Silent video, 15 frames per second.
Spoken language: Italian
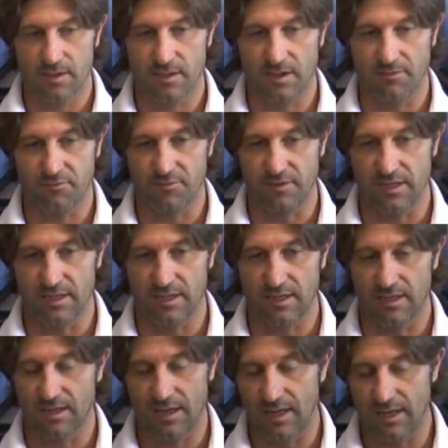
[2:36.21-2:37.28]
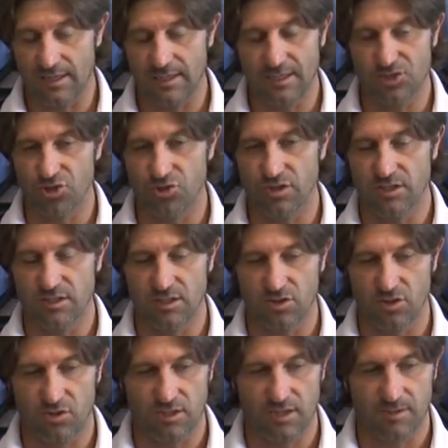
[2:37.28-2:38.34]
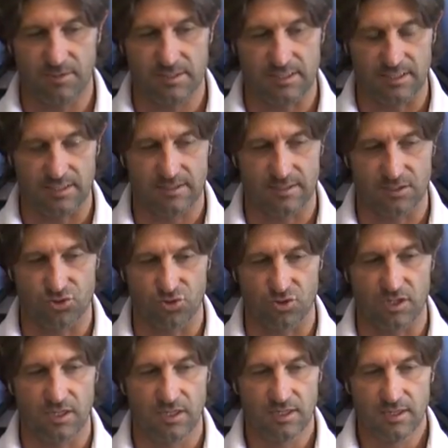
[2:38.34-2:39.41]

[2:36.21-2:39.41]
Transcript: a fine, a, eh, nel girone di ritorno della passata stagione.